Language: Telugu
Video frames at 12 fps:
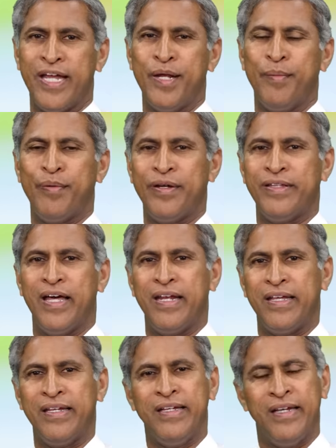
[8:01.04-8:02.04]

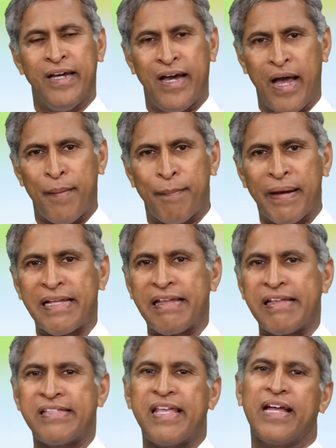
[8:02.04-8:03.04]
కరిగిపోయిందని అప్లై
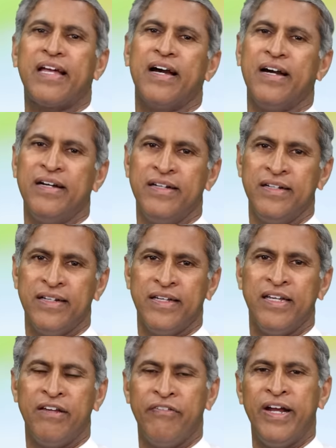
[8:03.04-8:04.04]
చేశాక
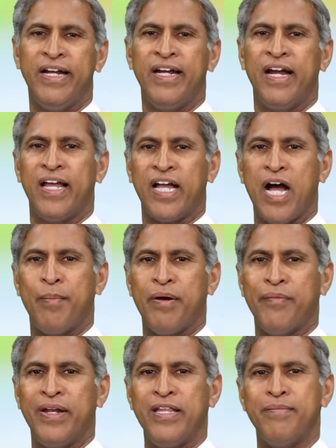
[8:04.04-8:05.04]
ఈ వేడి నీళ్ళ
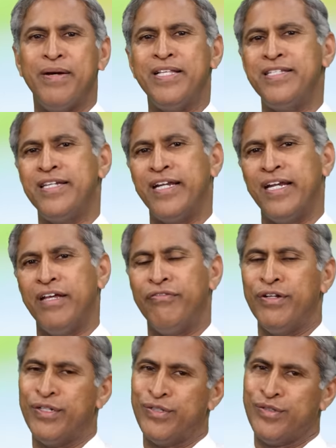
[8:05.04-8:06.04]
కాపడం అనేది మంచి
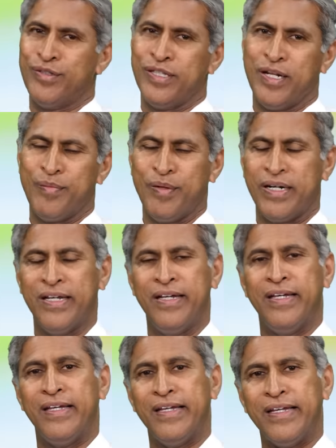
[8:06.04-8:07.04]
రిలీఫ్ని అనమాట
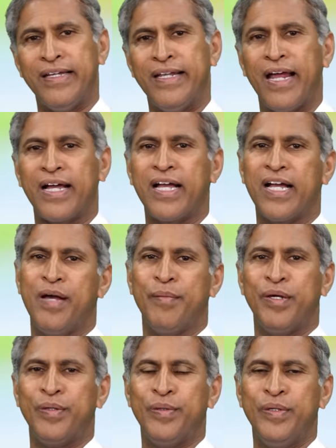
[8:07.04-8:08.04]
ఈ రకంగా
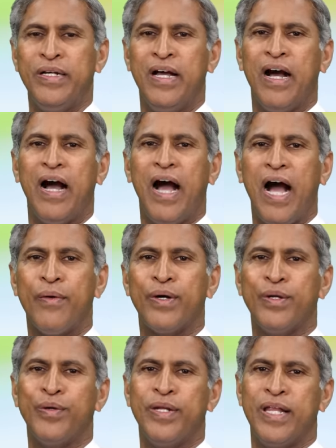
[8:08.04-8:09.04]
మీరు ఆవ
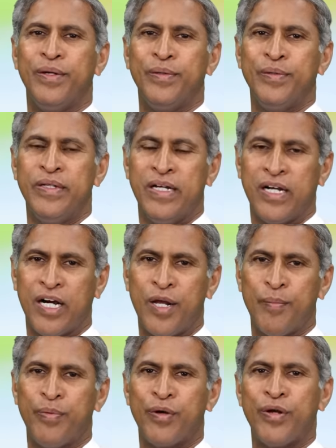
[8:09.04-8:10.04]
నూనెను
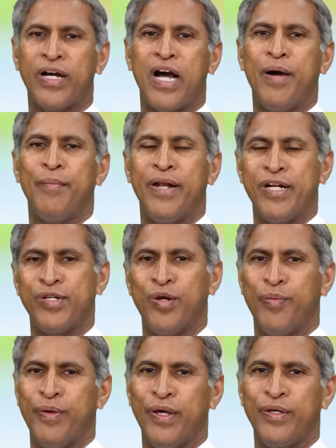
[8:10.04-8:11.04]
కర్పూరం
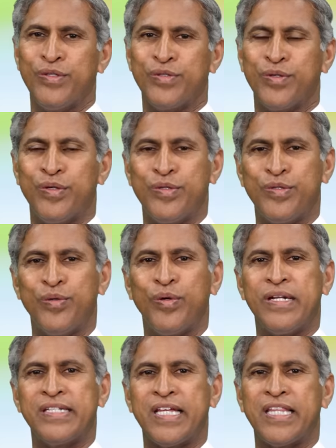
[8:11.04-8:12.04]
కాంబినేషన్లో ఉపయోగించుకోవచ్చు
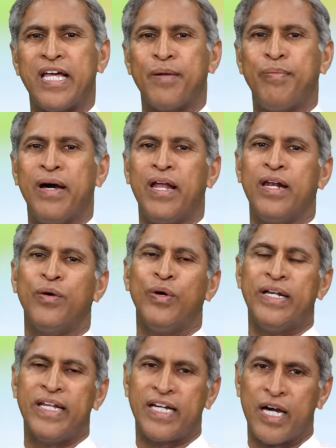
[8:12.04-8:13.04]
కొన్ని సందర్భాల్లో
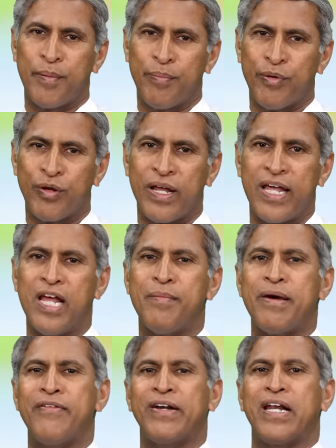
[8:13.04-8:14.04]
ఒట్టి కర్పూరాన్నే
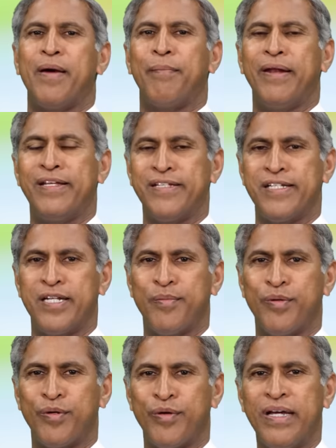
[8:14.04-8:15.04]
మనం ఇట్లా అప్లై
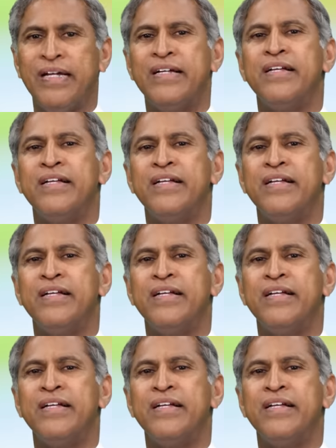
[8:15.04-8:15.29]
చేసినప్పుడు కూడా